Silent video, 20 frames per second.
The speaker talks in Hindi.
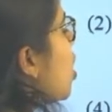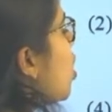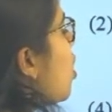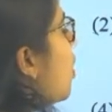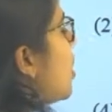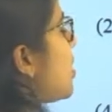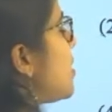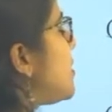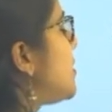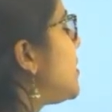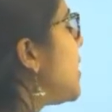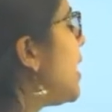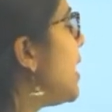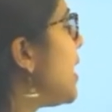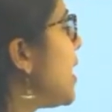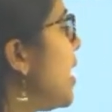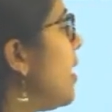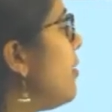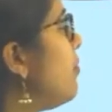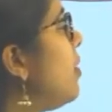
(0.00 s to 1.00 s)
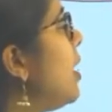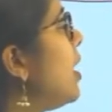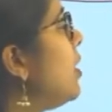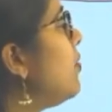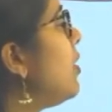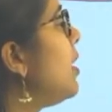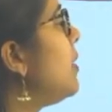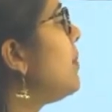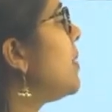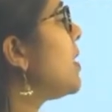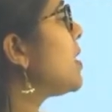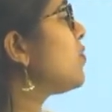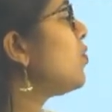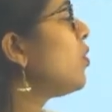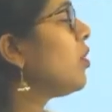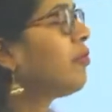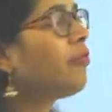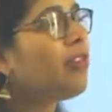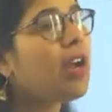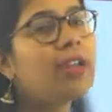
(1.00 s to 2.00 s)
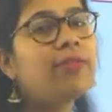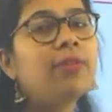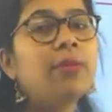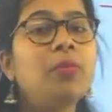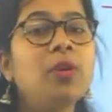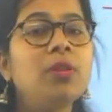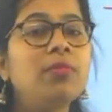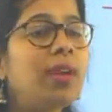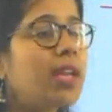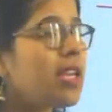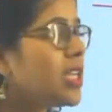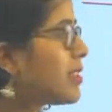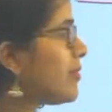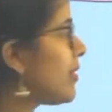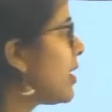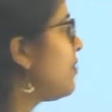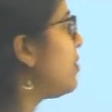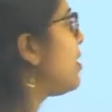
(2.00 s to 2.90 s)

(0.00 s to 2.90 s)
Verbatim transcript: और z है वन वन प्लस फोर फाइव अपॉइंट माइनस फाइव